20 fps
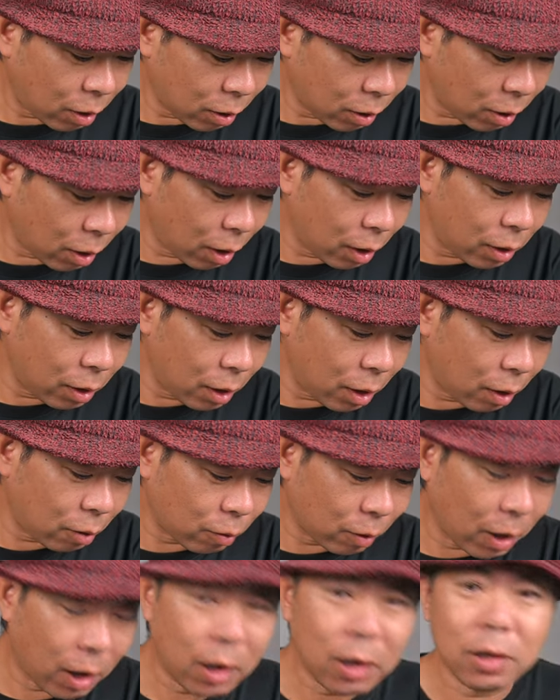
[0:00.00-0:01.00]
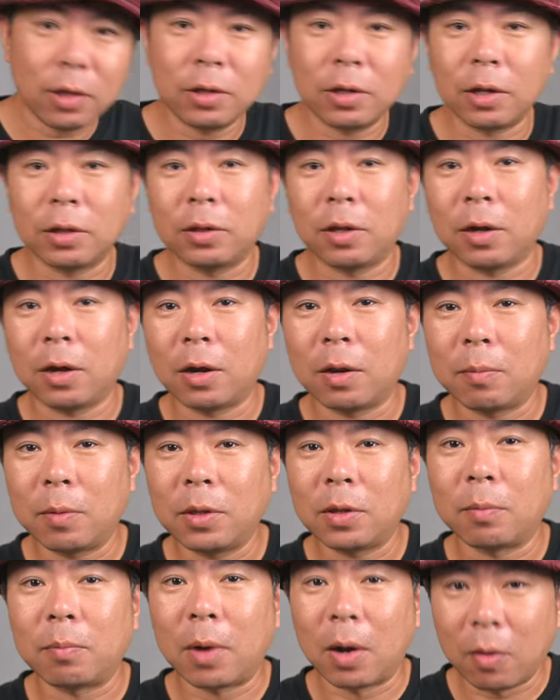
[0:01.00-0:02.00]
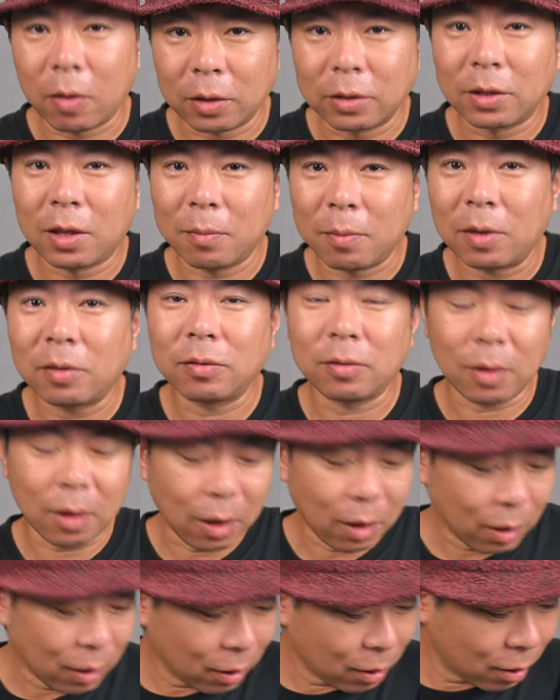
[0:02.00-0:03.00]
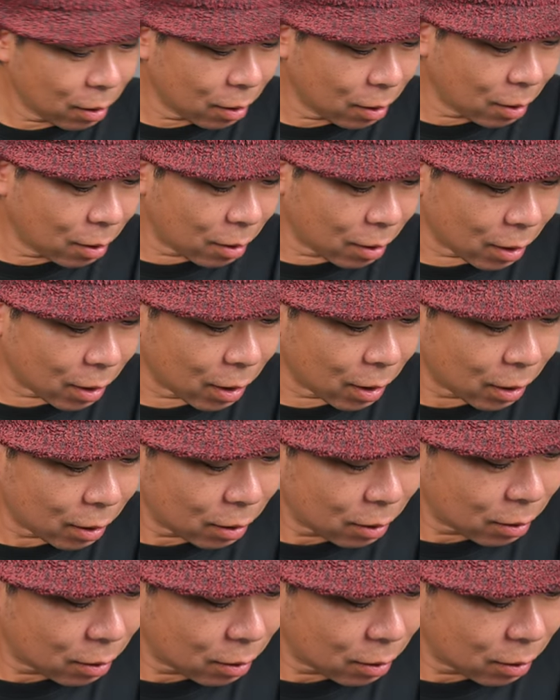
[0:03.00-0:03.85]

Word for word: 案外ね、これ、ハイになってからまだ回ってますね。は